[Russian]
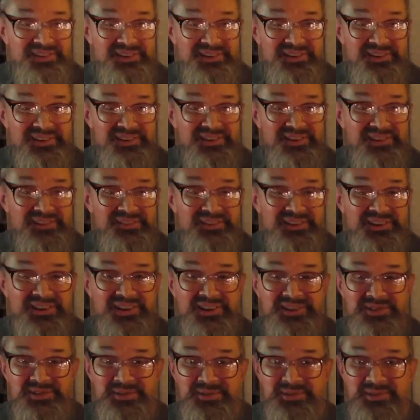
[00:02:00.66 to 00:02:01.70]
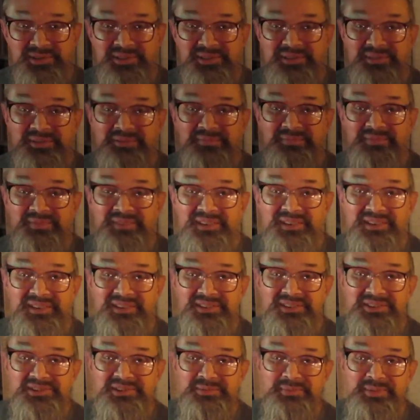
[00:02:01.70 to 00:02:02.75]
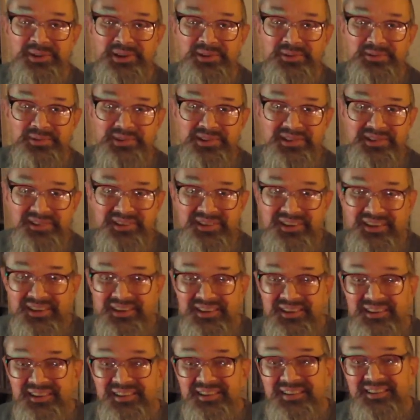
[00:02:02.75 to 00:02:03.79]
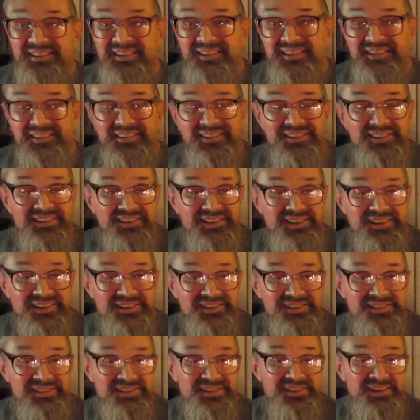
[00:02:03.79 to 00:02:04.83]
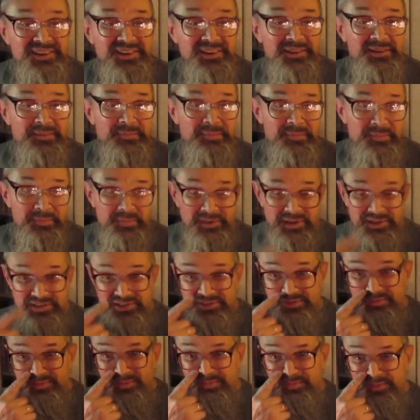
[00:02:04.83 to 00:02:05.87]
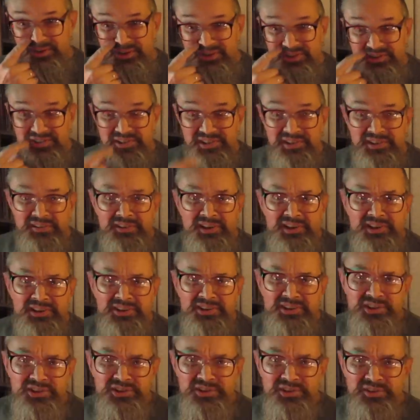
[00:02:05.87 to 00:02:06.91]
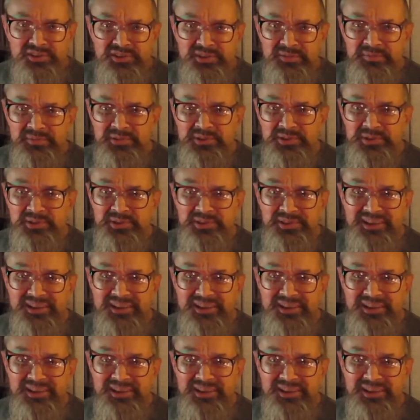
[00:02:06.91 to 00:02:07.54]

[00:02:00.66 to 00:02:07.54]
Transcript: криво, криво косой, жопорукий э, гитарист. Э, про Джимми Пейджа и говорить нечего, что,